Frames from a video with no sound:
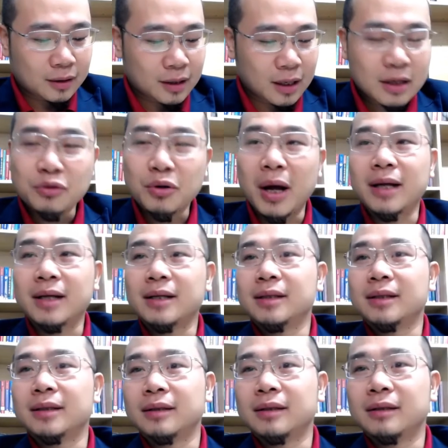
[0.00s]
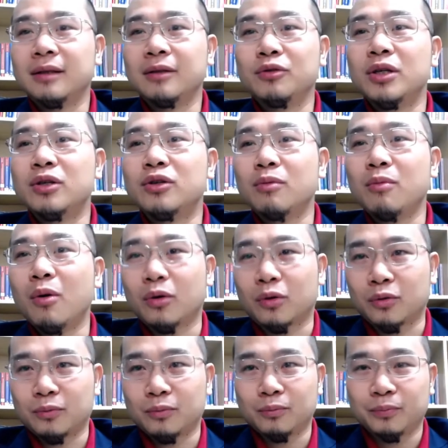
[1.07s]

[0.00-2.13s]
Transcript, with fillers: kinh doanh, tư duy số một